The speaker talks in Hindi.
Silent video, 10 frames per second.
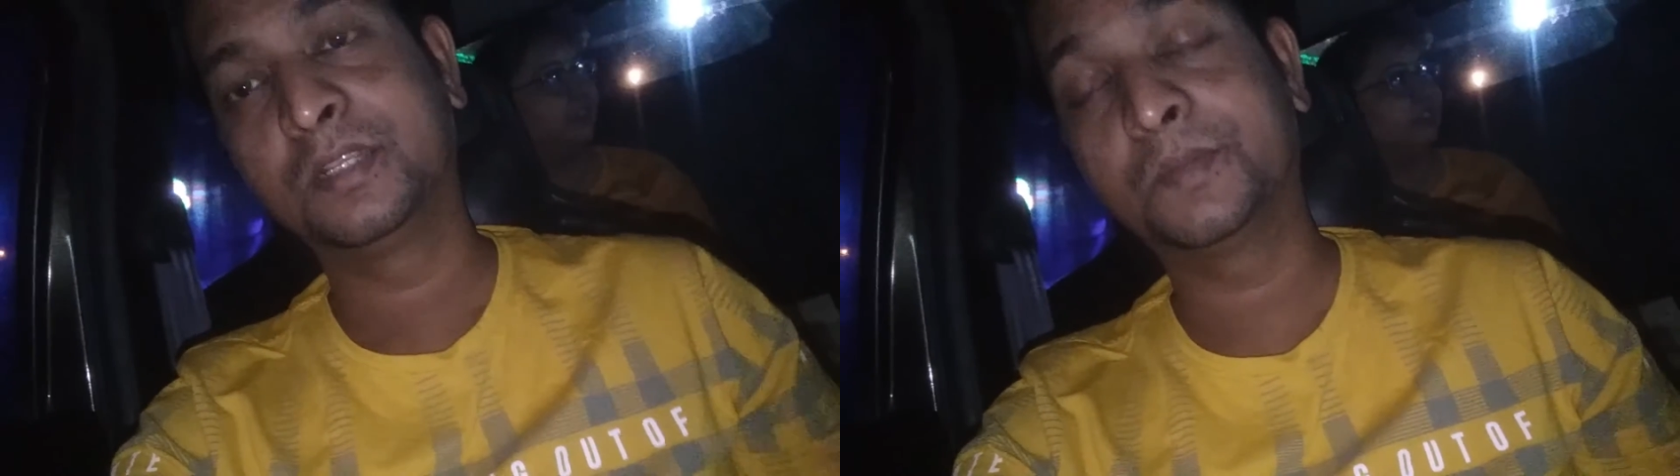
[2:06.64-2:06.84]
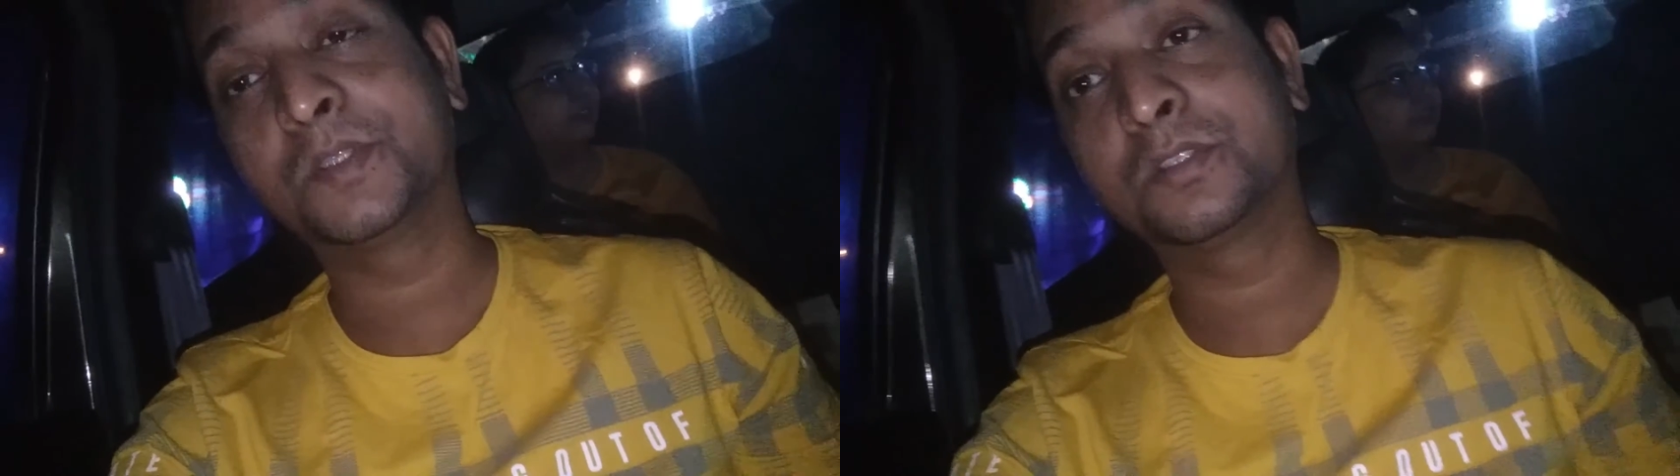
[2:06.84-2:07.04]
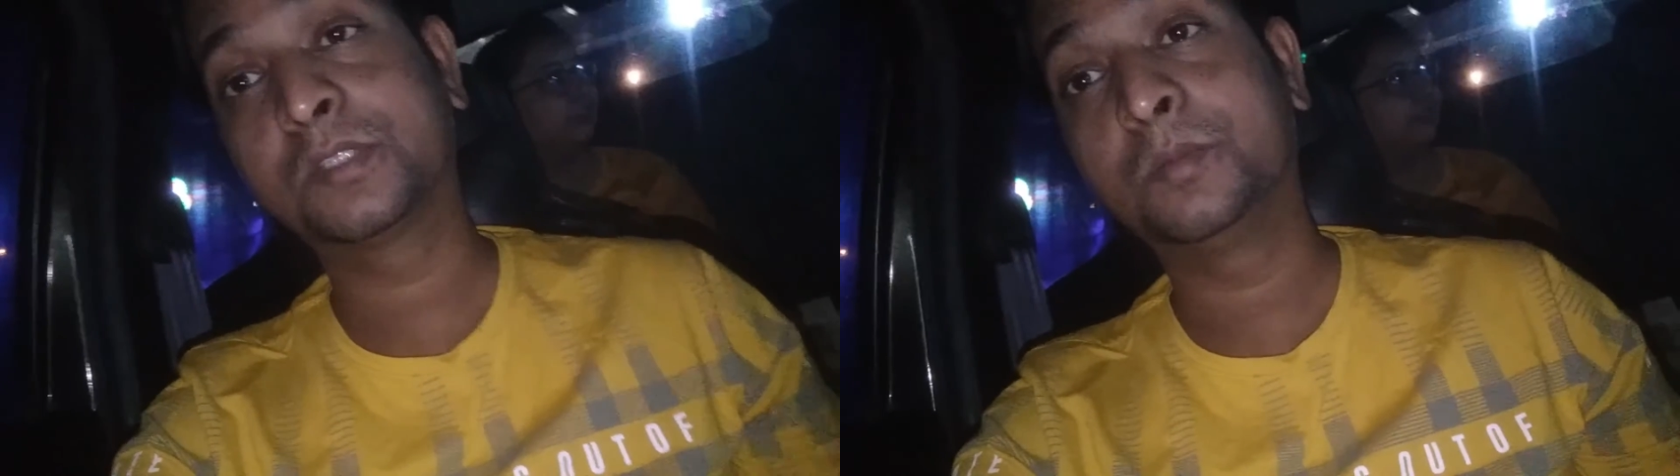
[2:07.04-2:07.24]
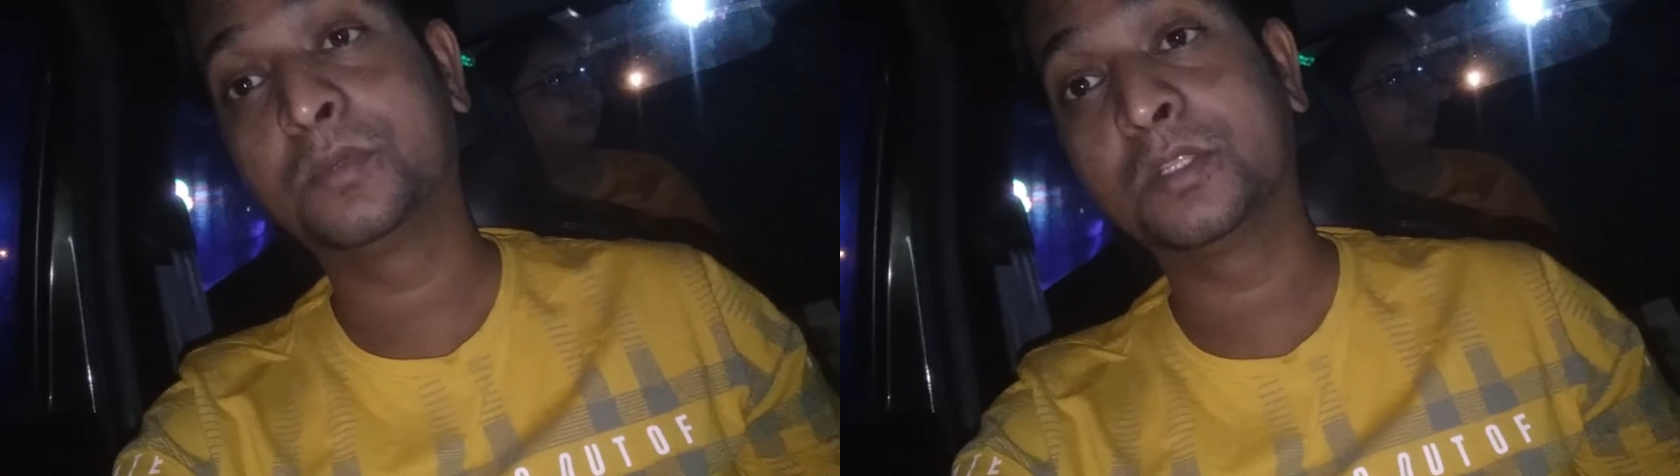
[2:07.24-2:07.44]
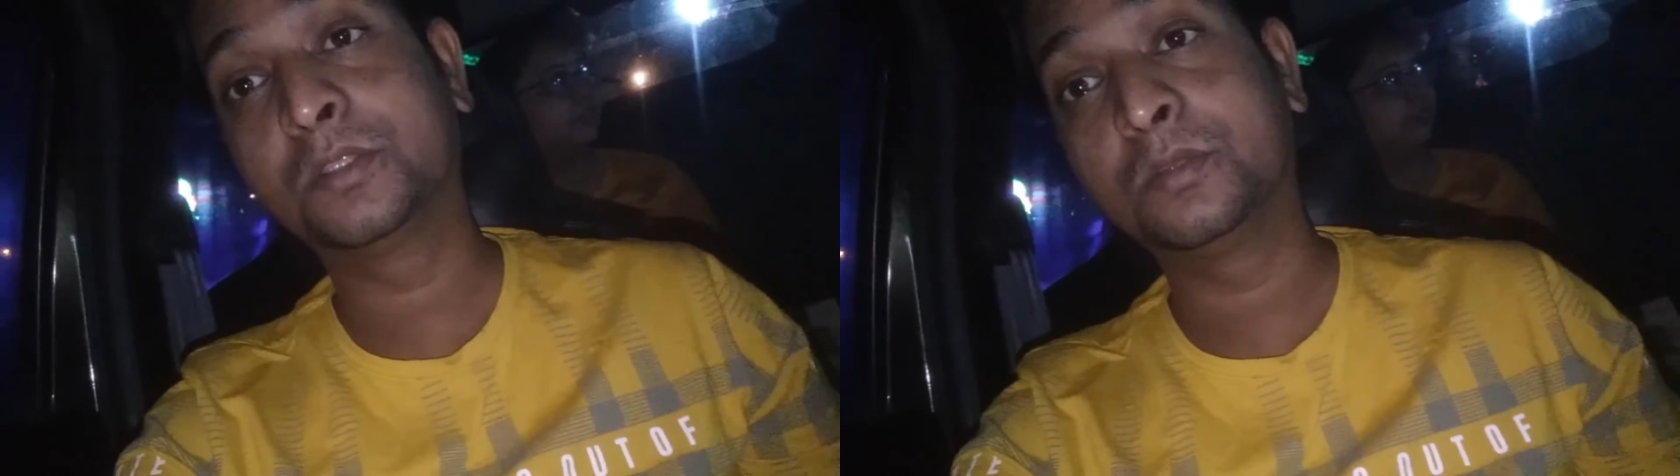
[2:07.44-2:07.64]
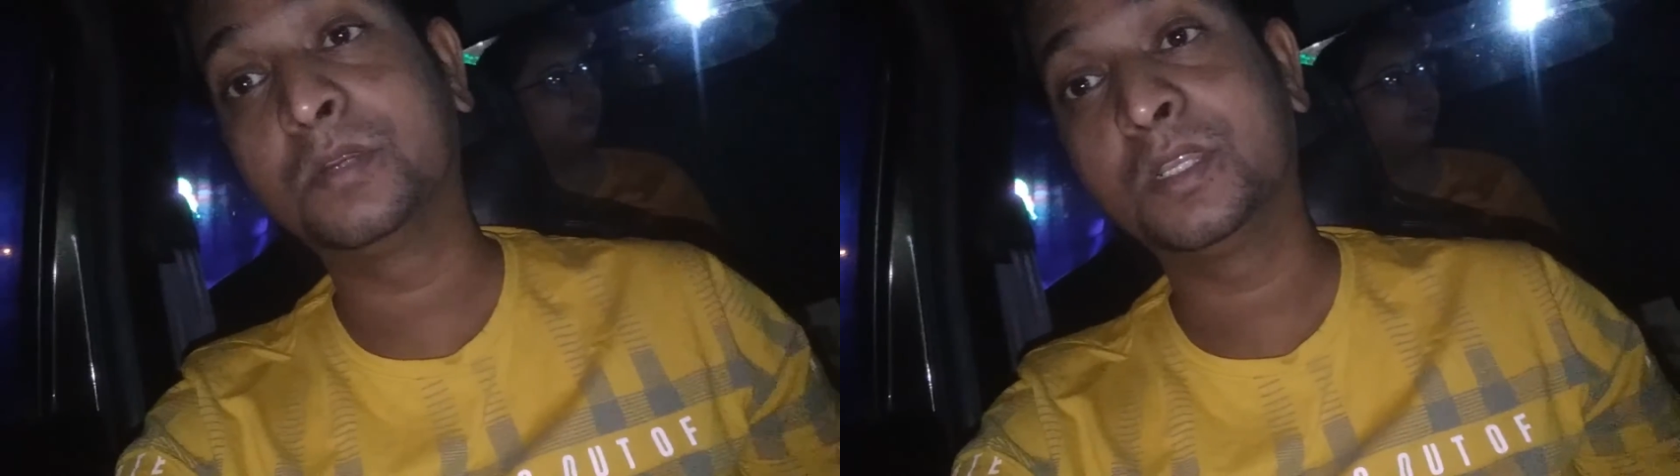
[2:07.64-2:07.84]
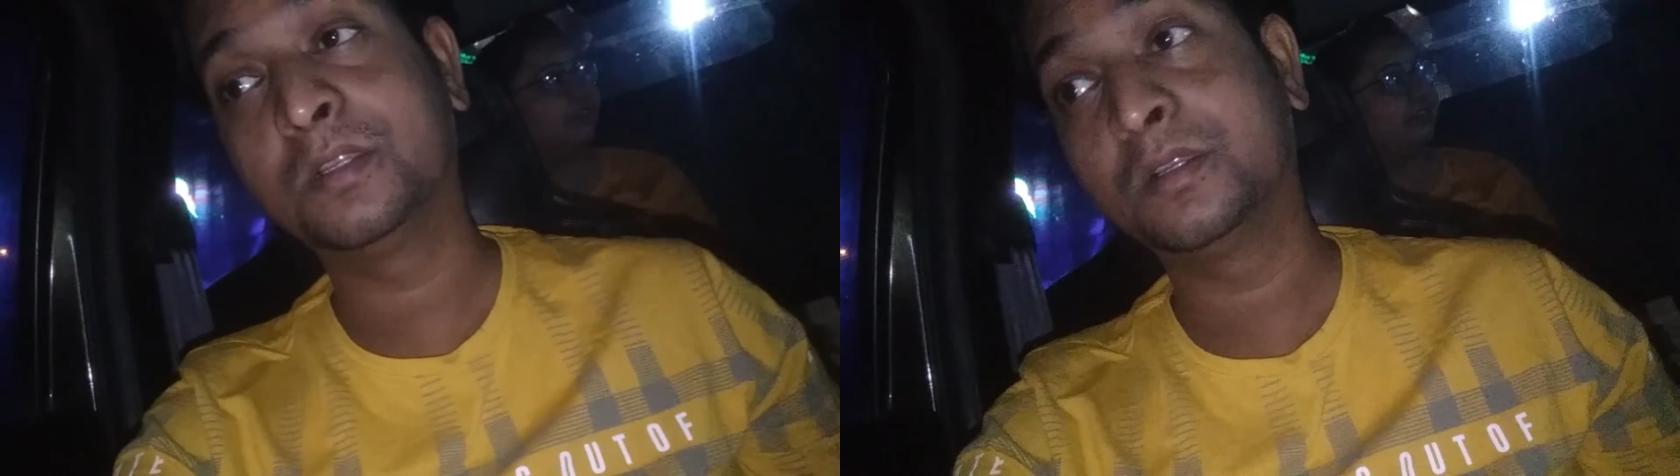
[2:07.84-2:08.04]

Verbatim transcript: करवा चौथ का व्रत तोड़ा